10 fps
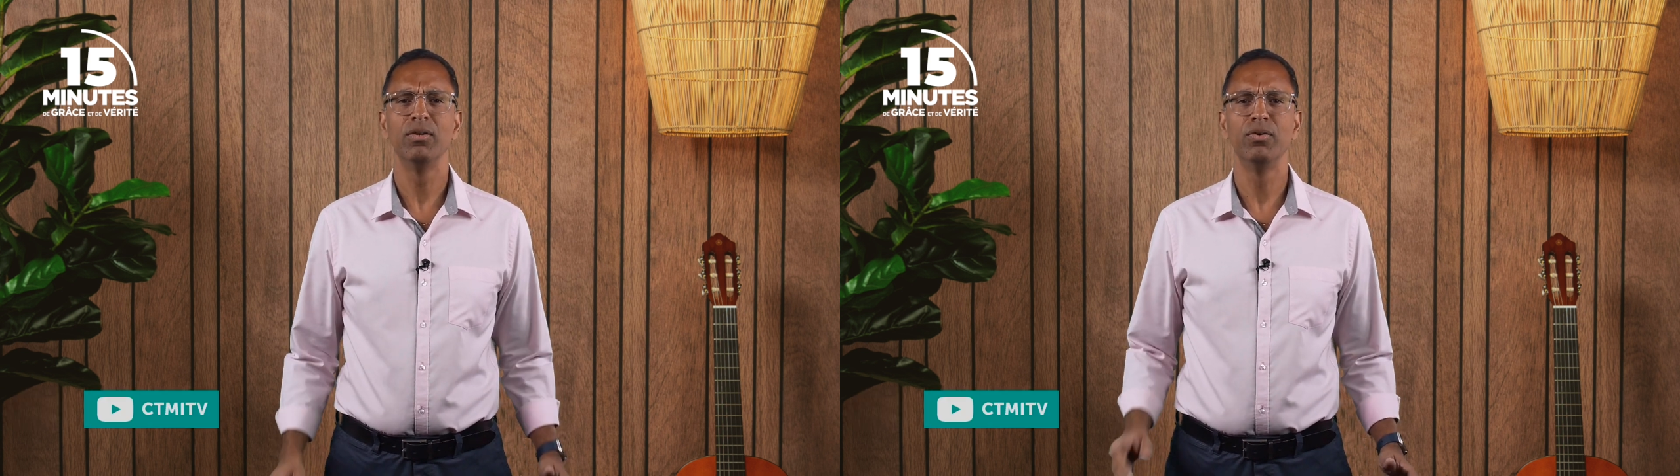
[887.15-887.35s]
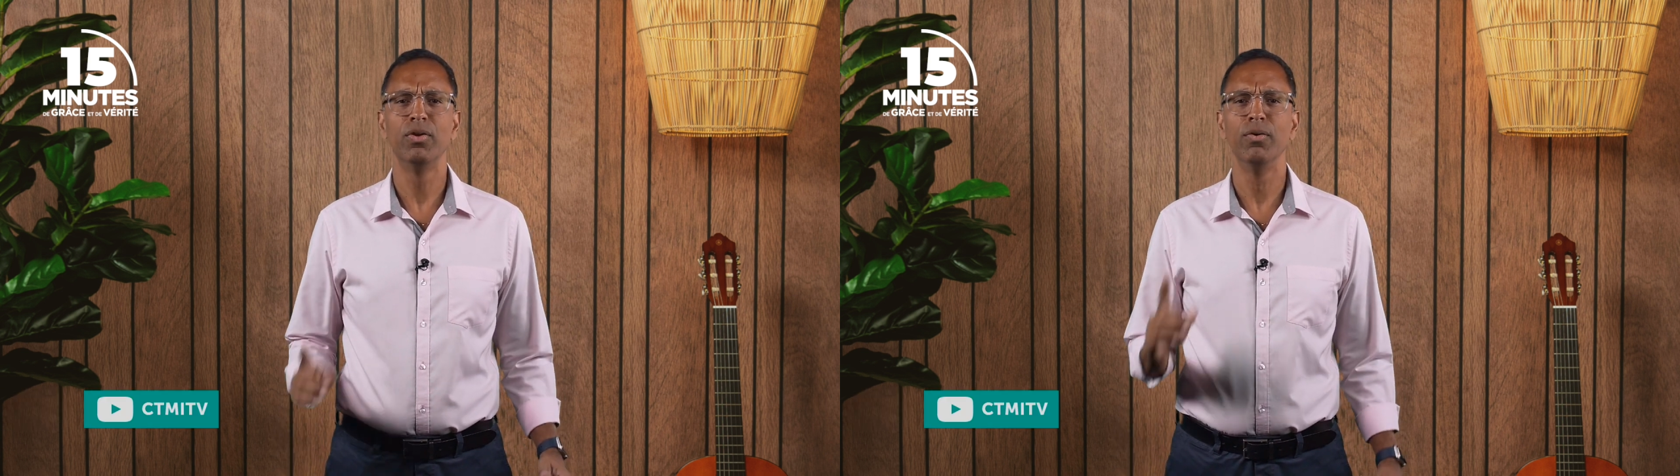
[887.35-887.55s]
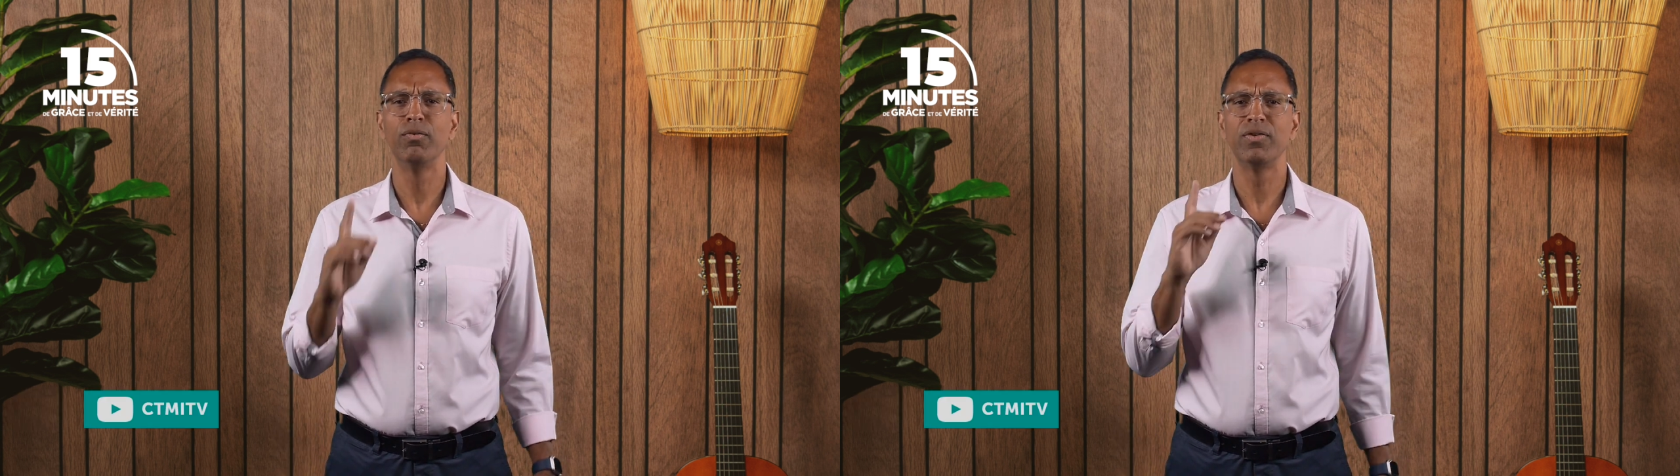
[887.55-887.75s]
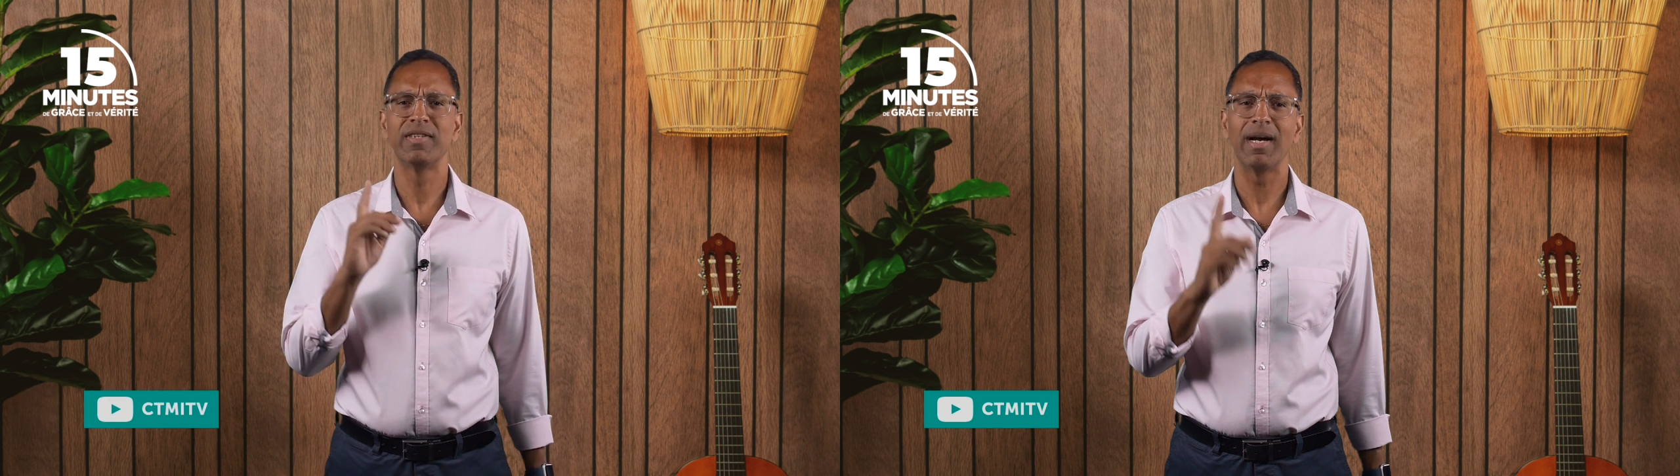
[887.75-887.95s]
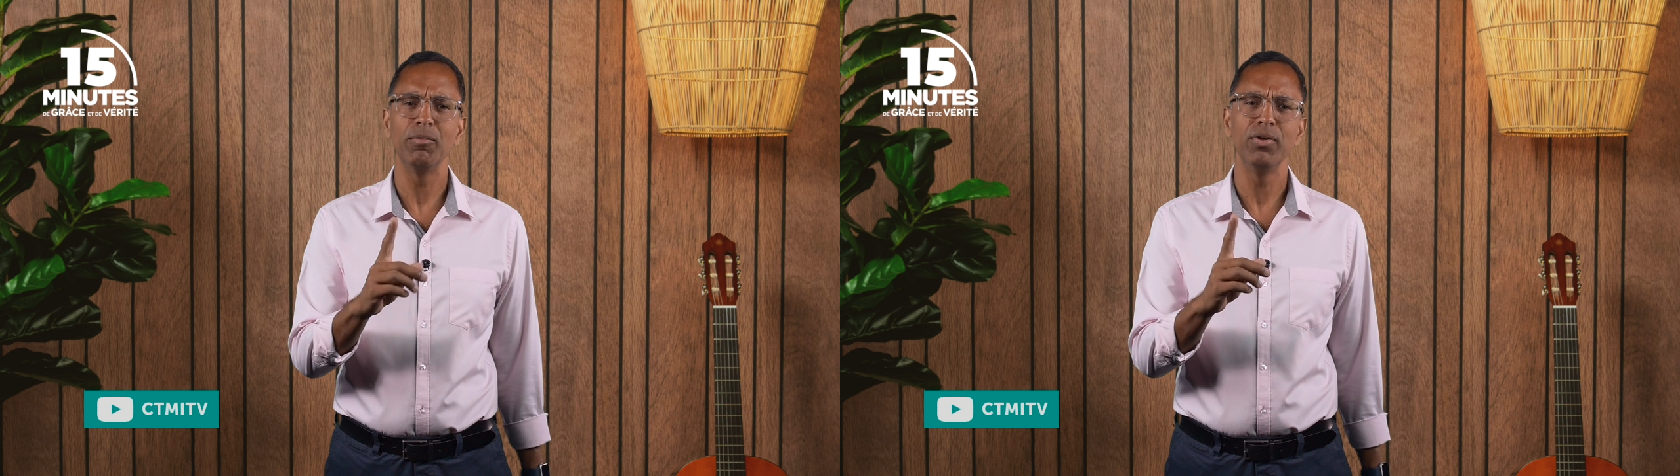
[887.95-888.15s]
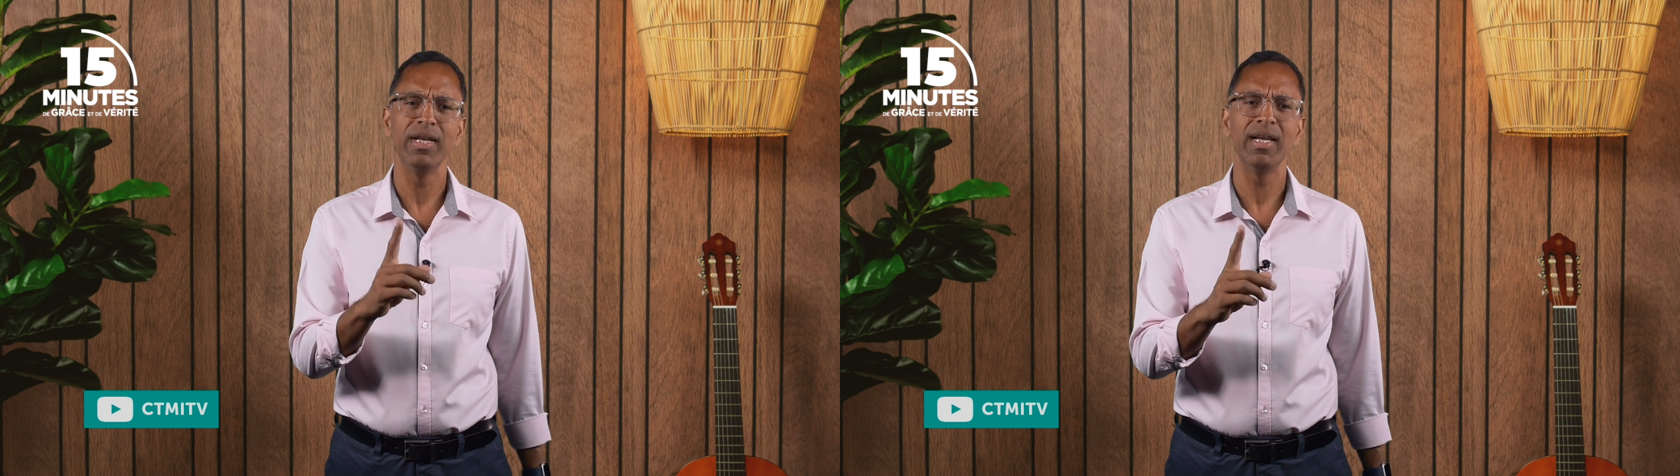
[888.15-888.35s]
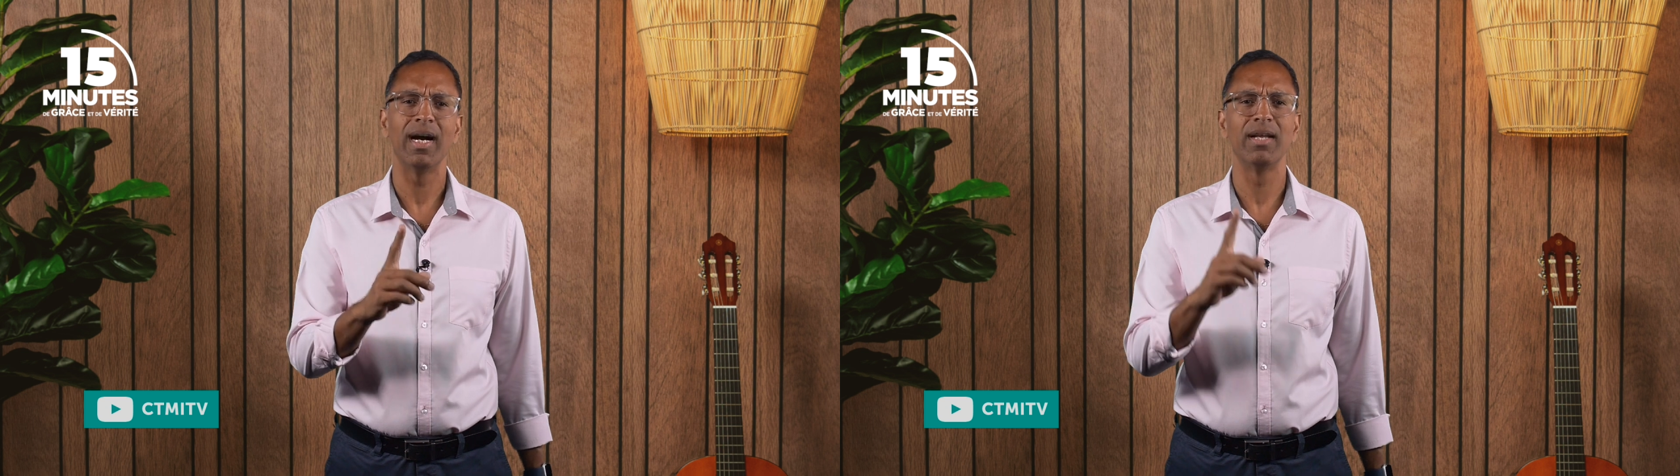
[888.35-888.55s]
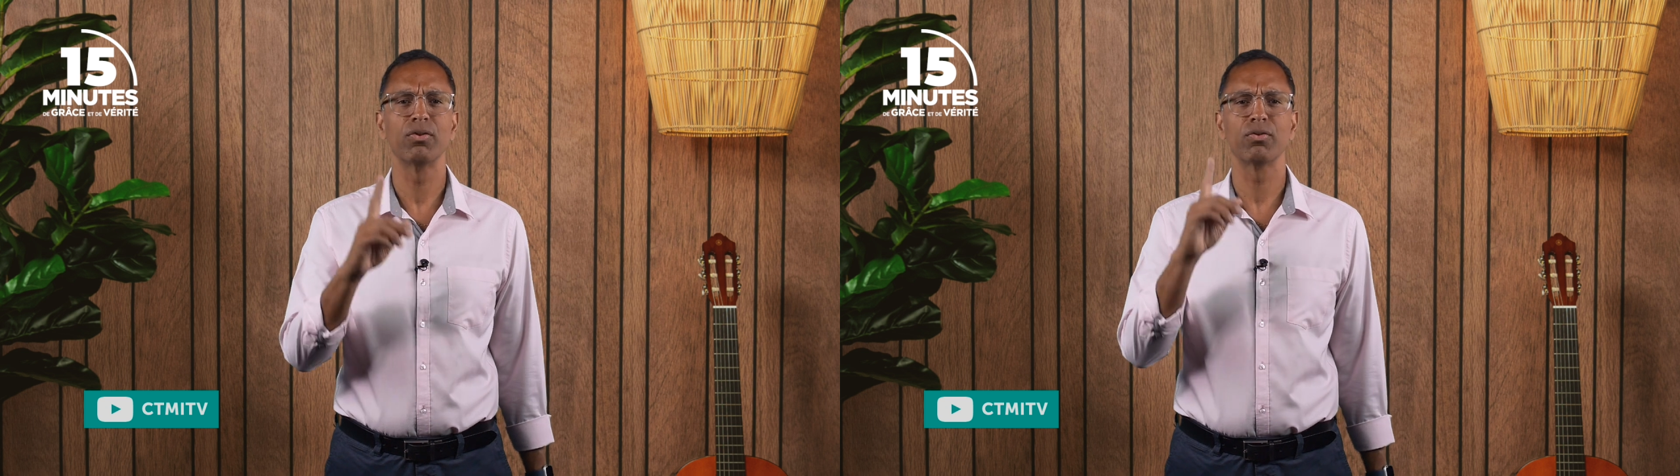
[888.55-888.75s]
de vous abonner
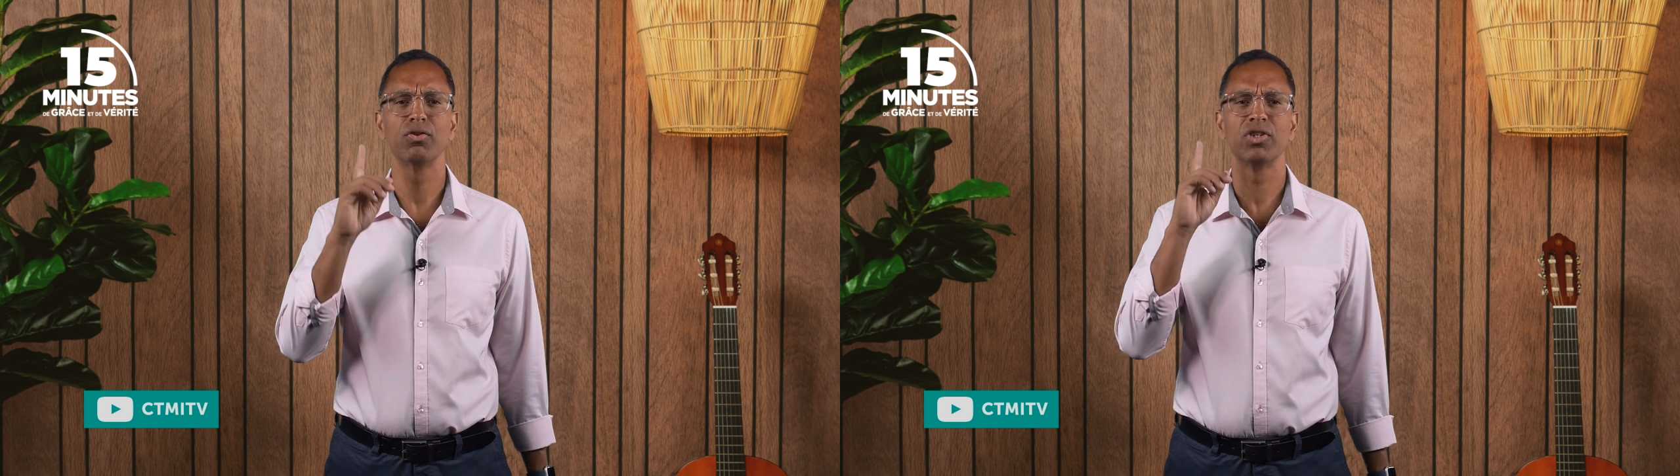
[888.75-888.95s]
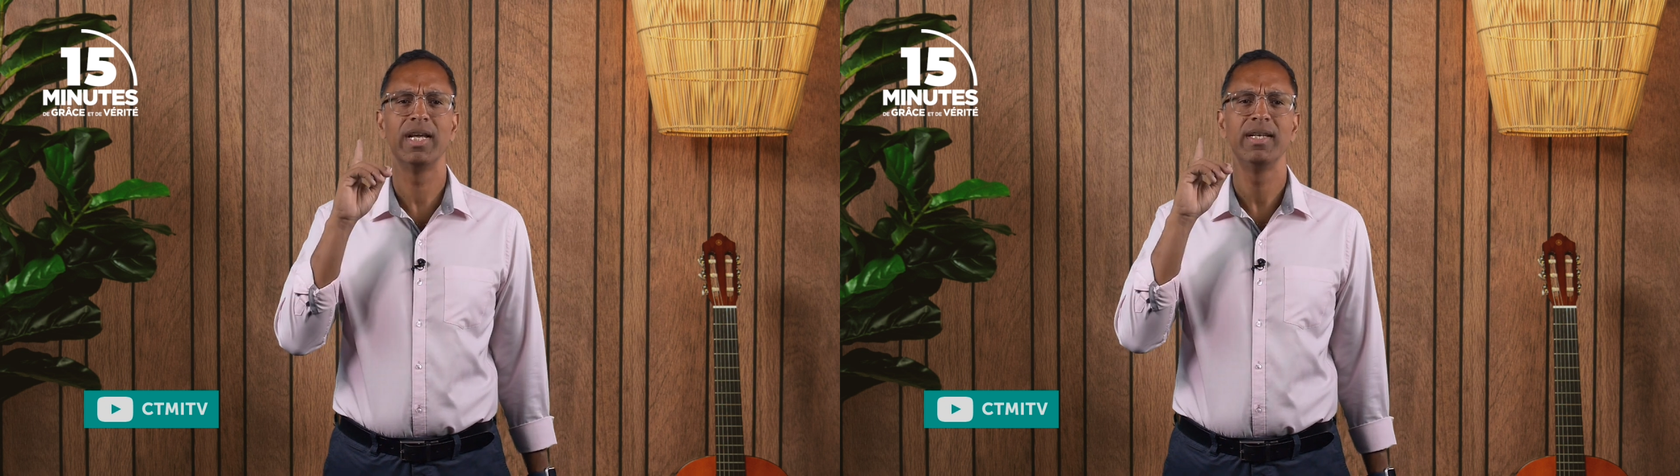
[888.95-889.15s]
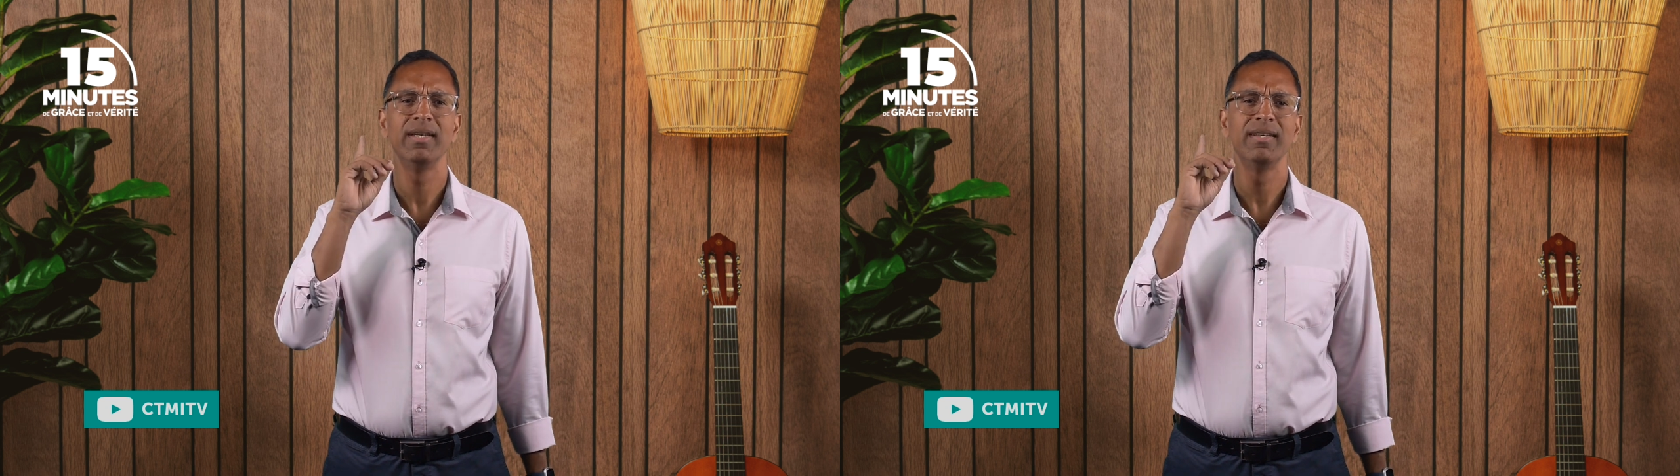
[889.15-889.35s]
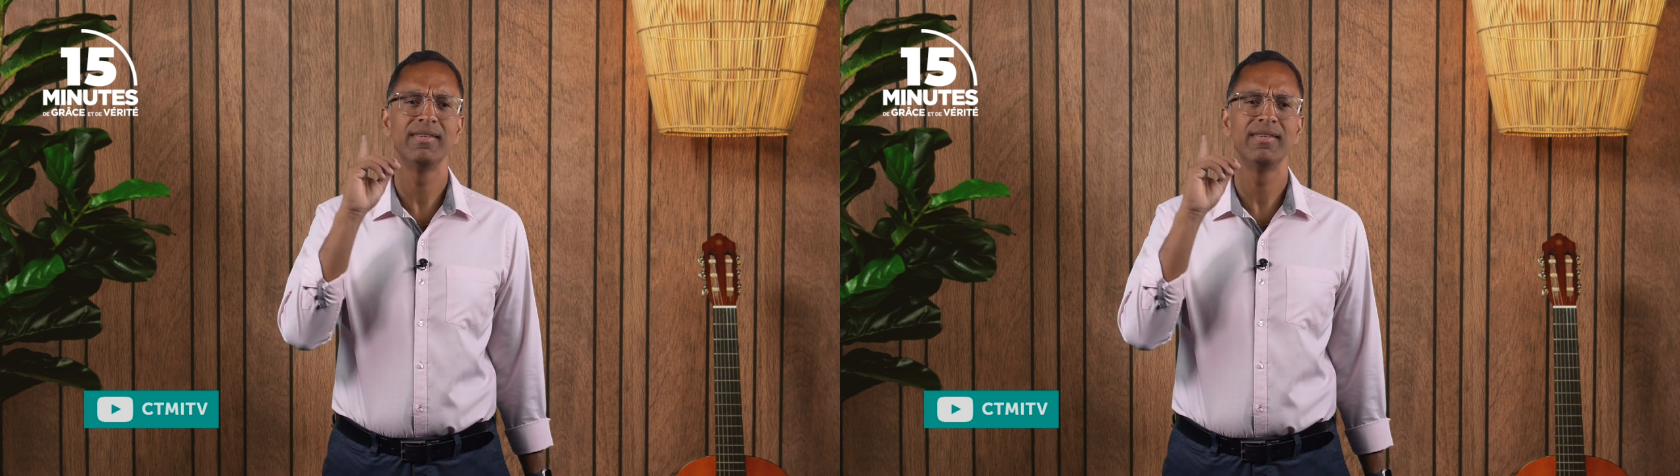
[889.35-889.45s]
à notre chaîne